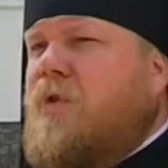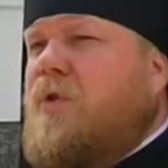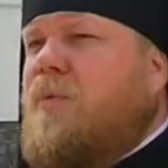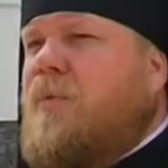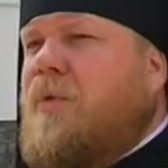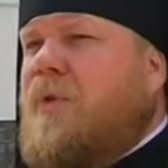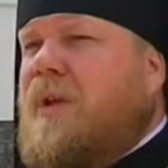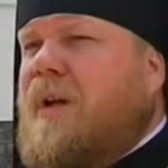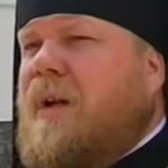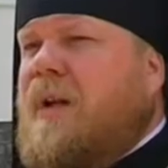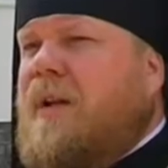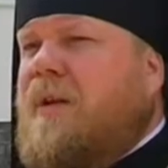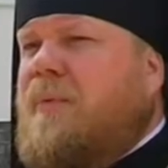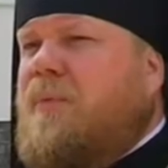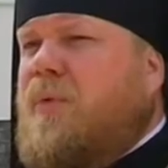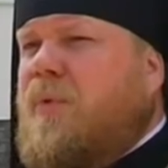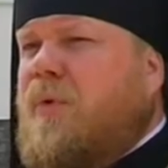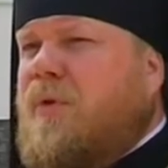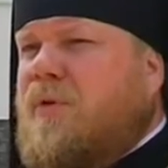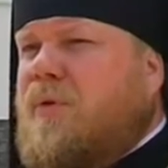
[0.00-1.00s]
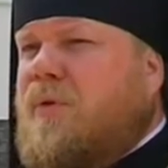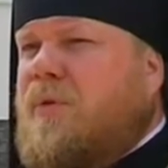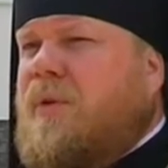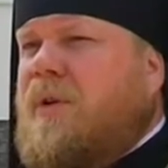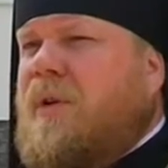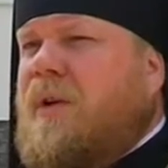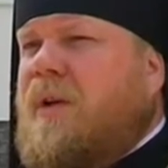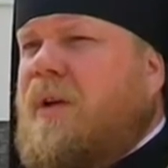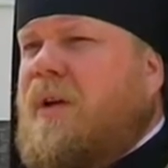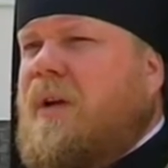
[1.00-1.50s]
Комунальні
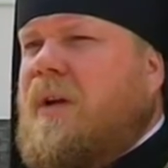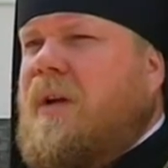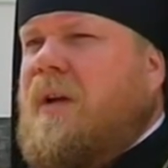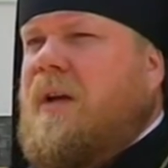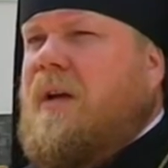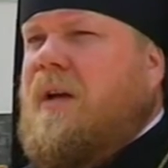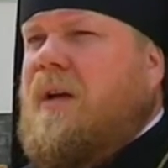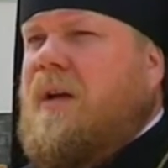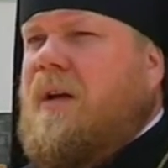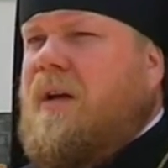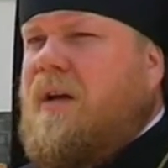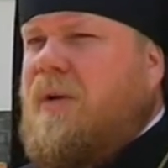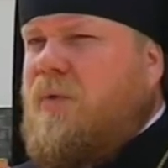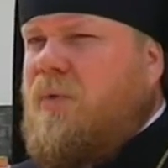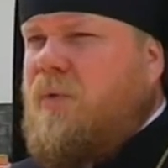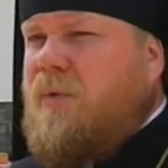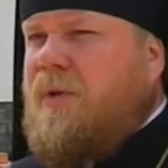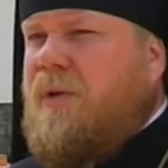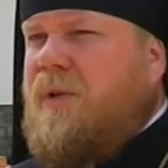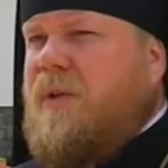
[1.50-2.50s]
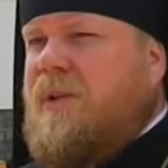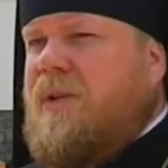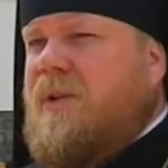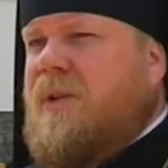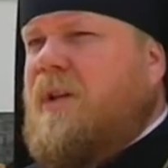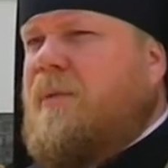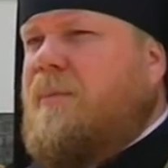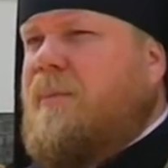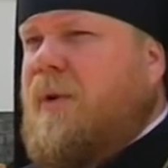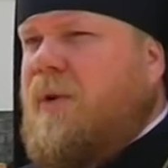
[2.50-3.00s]
послуги, э, рахунки
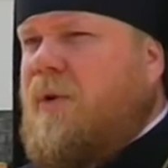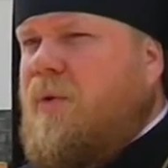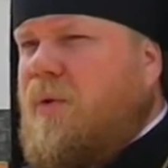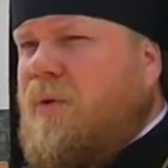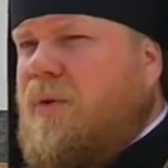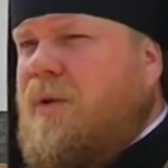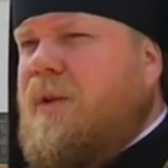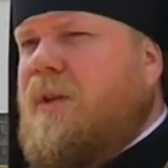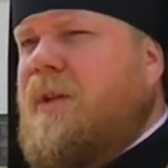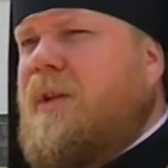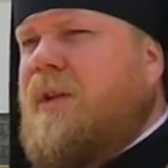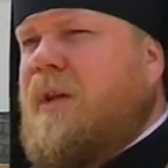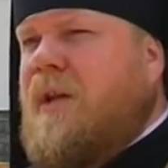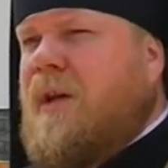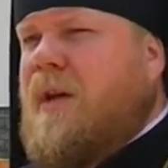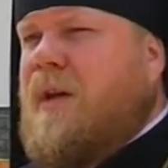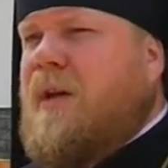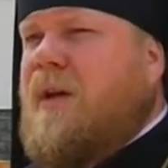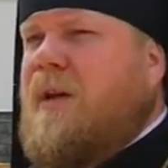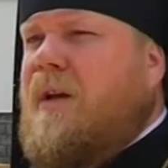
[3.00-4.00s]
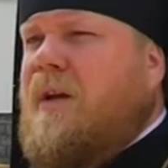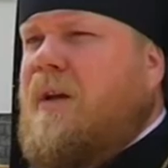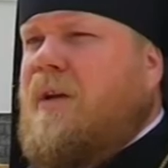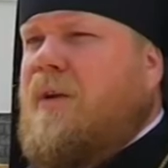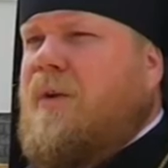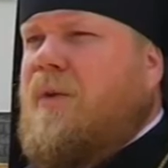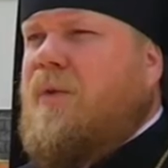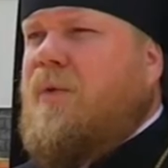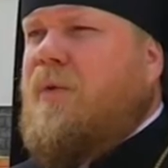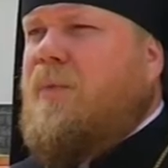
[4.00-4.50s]
за них приходили на
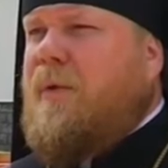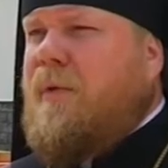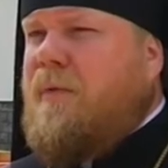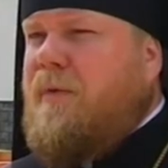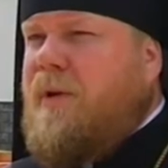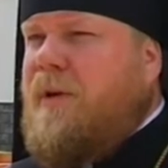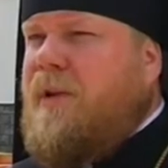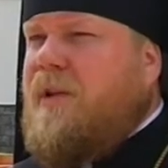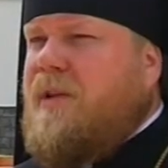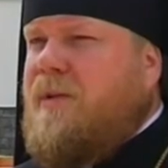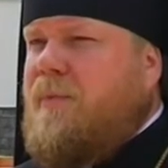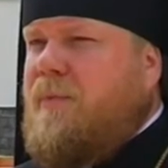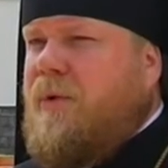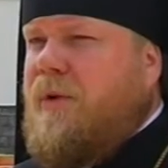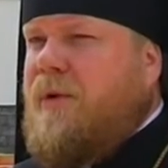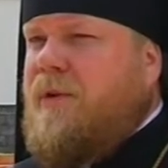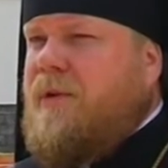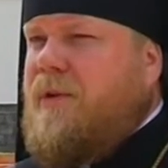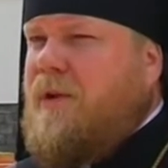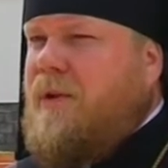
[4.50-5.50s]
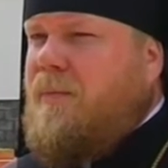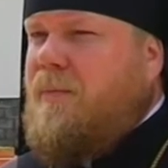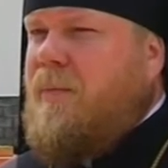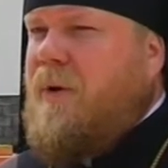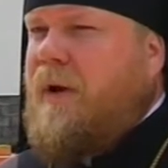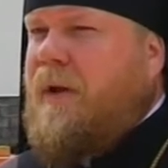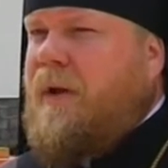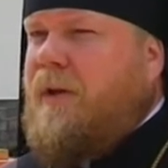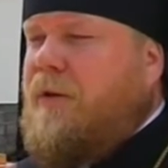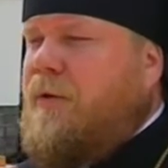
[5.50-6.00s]
э, управління Запорізької
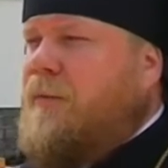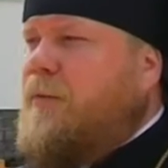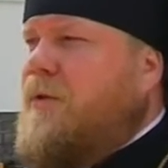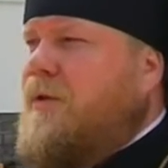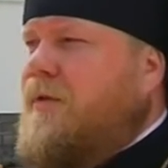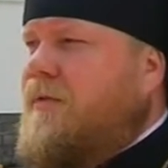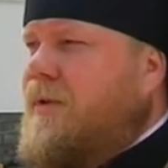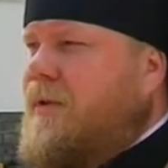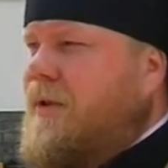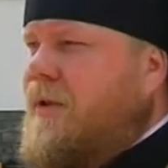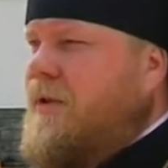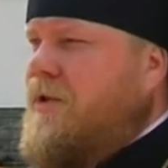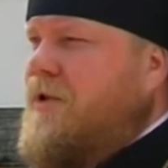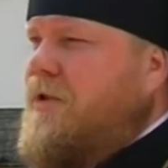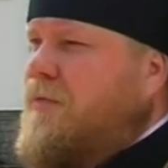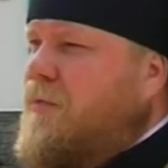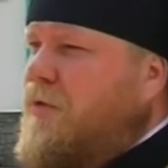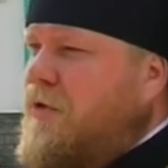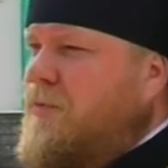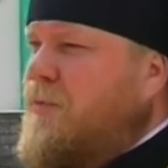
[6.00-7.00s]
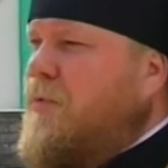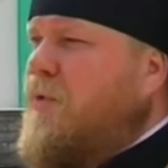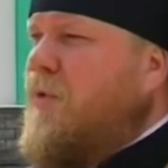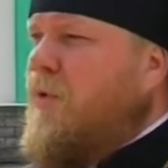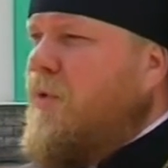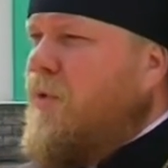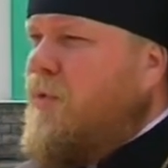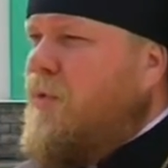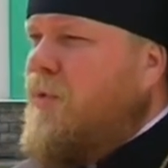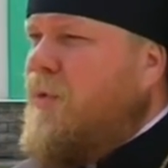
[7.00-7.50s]
єпархії. Тобто с 2008
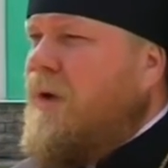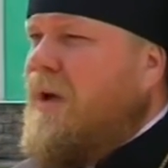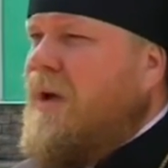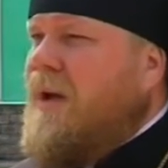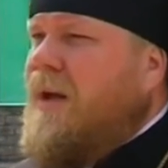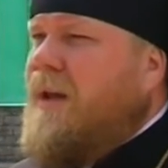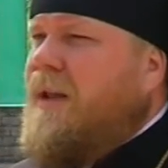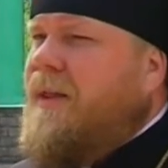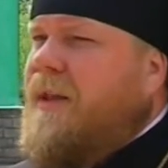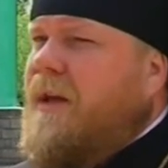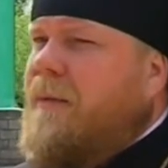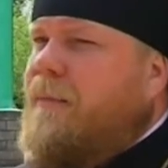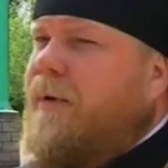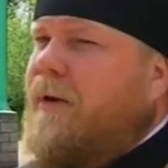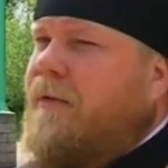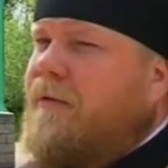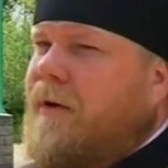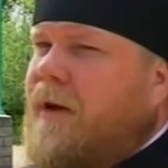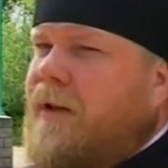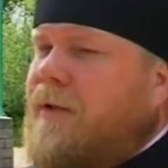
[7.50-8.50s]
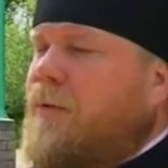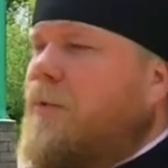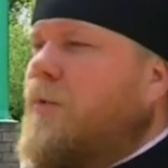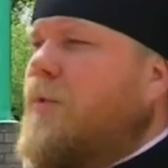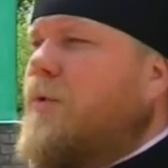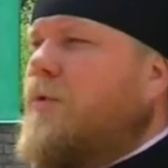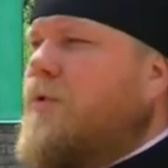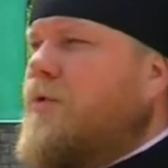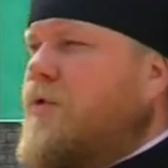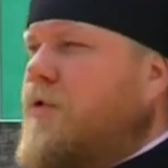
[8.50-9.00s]
года на
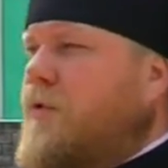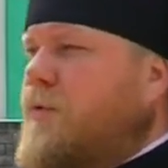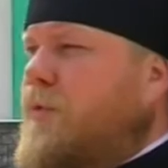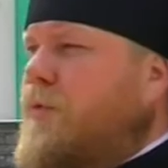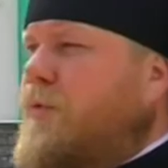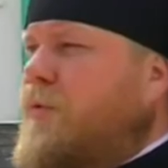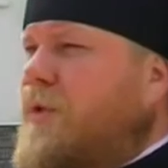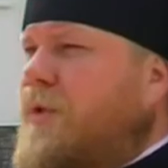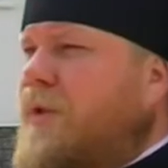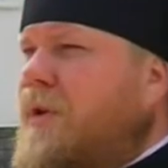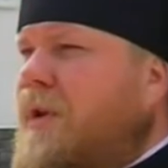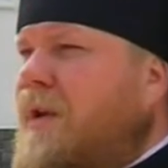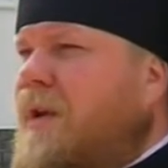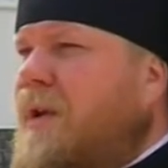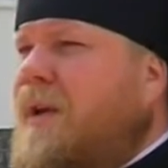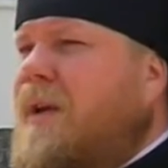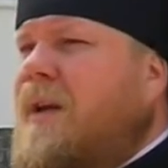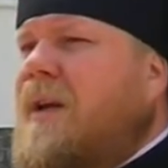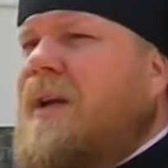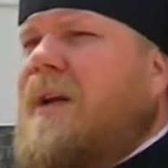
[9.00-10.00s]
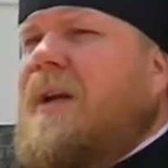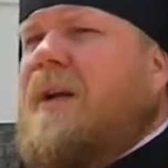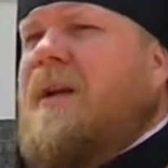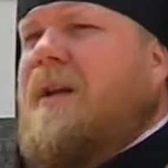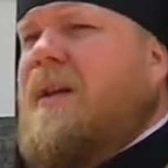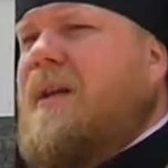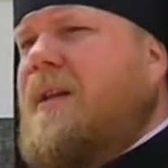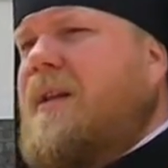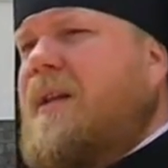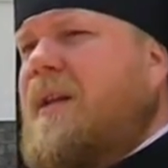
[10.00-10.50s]
приватную особу они
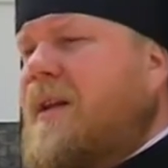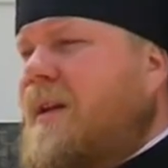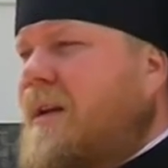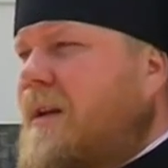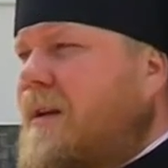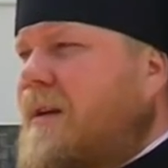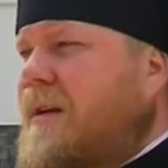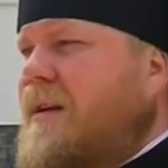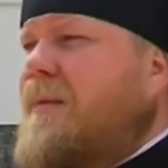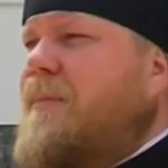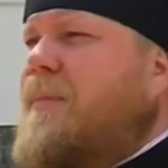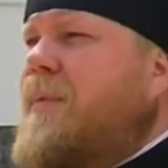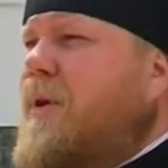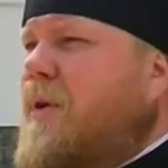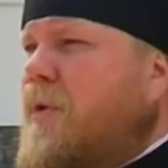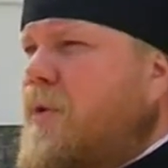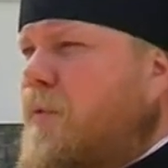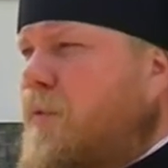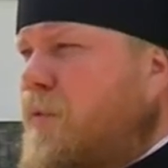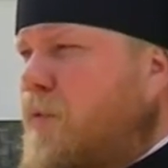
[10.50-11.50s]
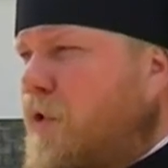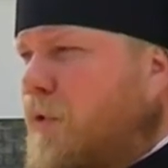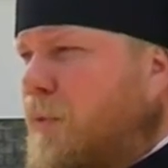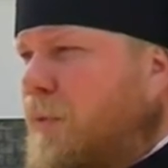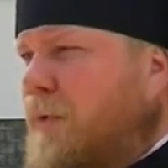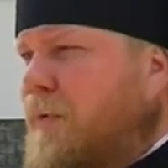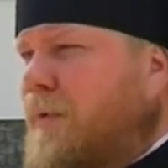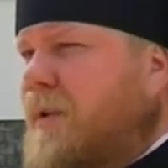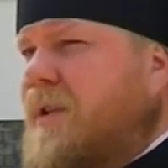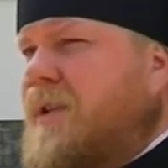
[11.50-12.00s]
не
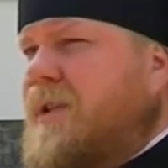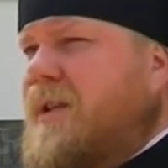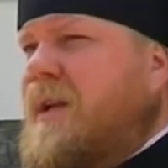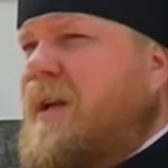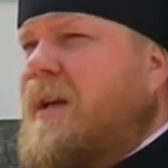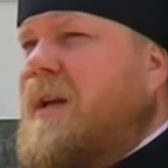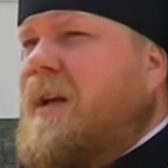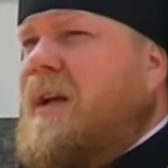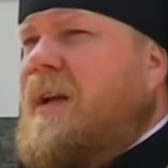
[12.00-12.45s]
переоформлювалися.